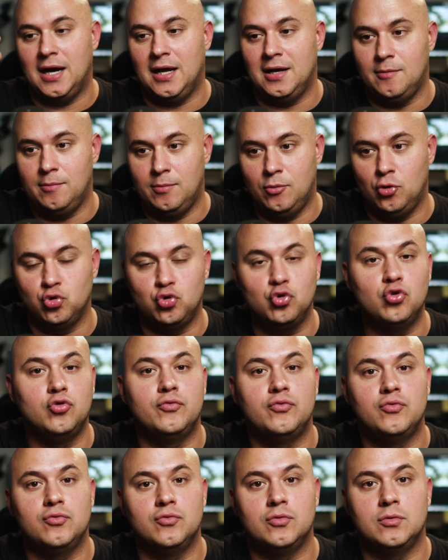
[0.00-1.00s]
al
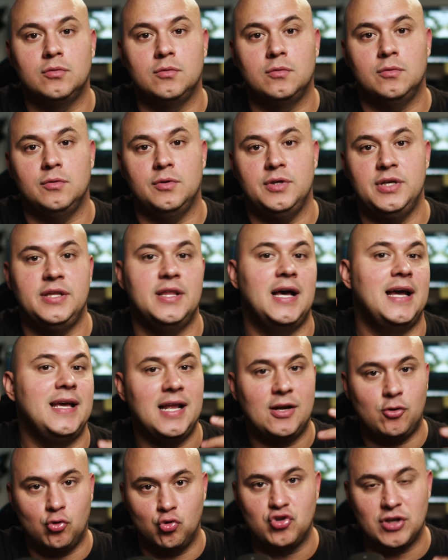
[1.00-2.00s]
Bluetooth y de ahí
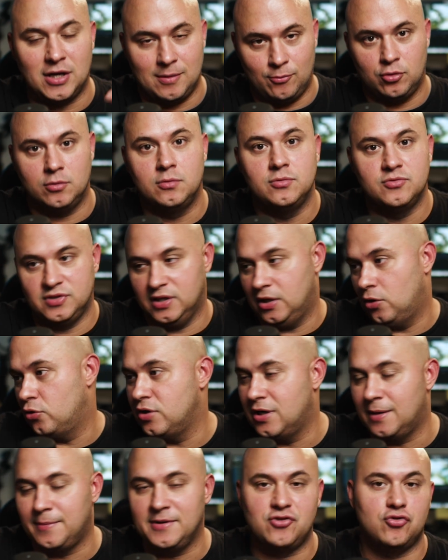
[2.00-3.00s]
la escuchamos. Se lo
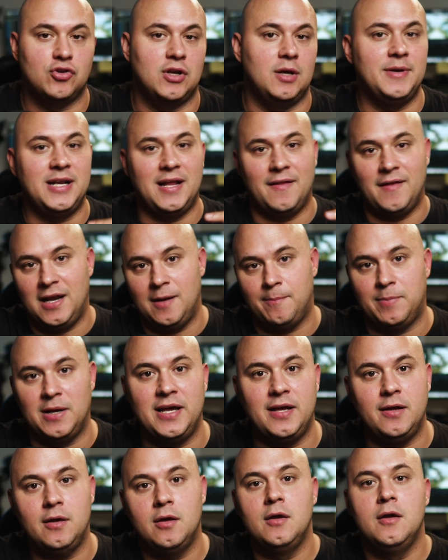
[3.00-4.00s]
dio a una persona, mira, dale
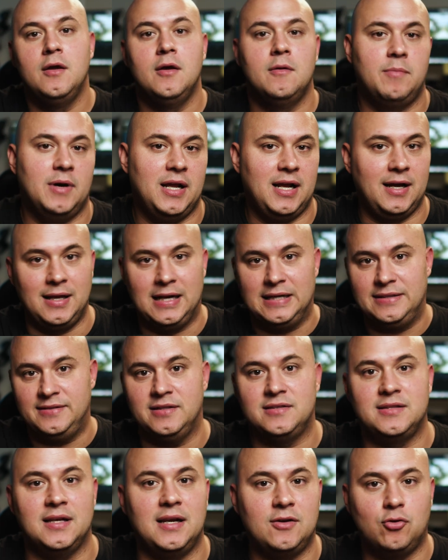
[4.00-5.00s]
play para que el
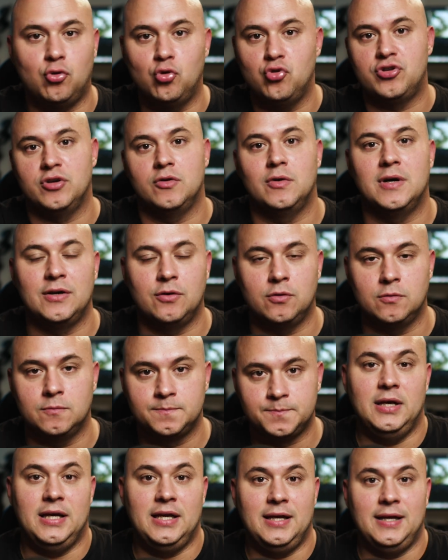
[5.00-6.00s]
artista la escuche o algo.
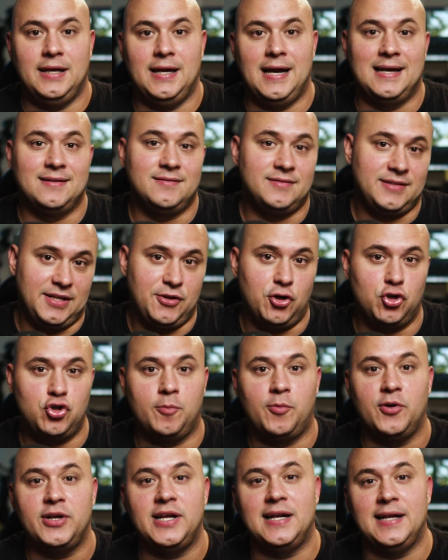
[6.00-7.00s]
Eh, anterior
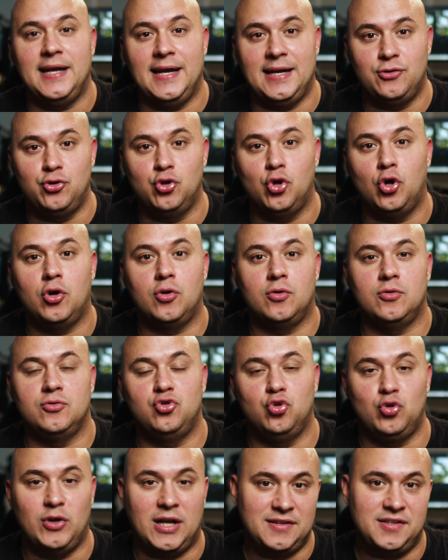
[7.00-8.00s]
yo ponía el no,
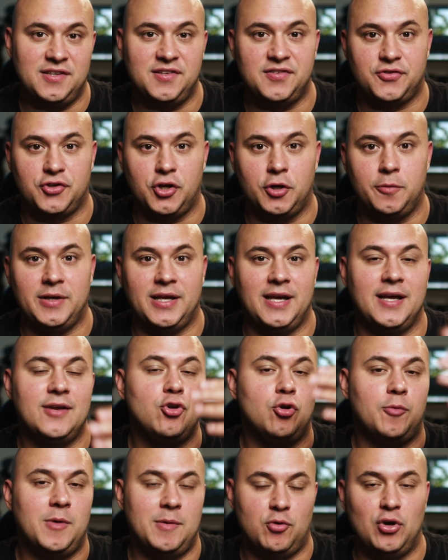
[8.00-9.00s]
do not disturb, que
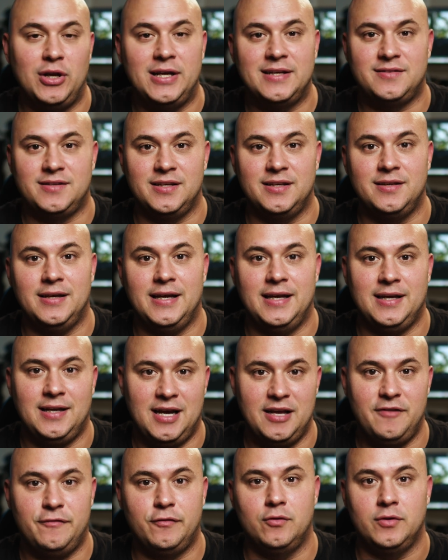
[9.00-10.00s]
no me molesten en
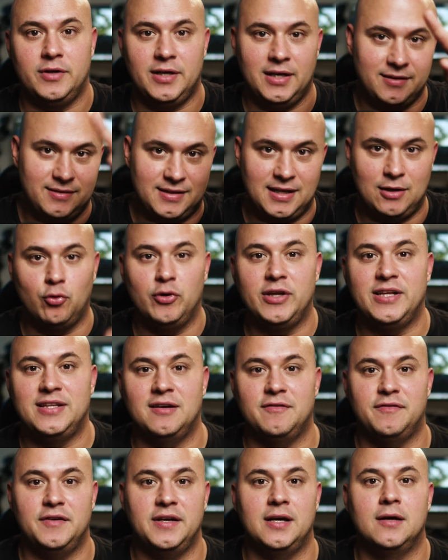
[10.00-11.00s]
iPhone, que es esta
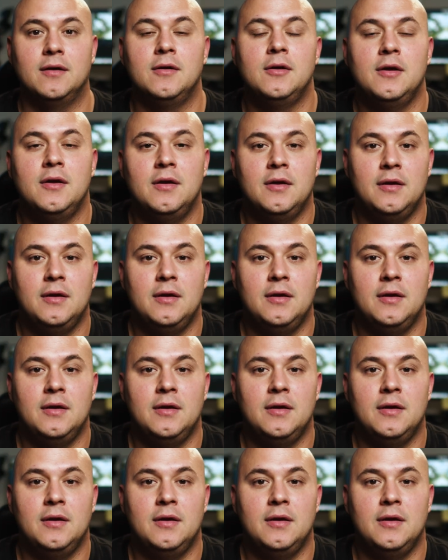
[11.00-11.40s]
lunita fea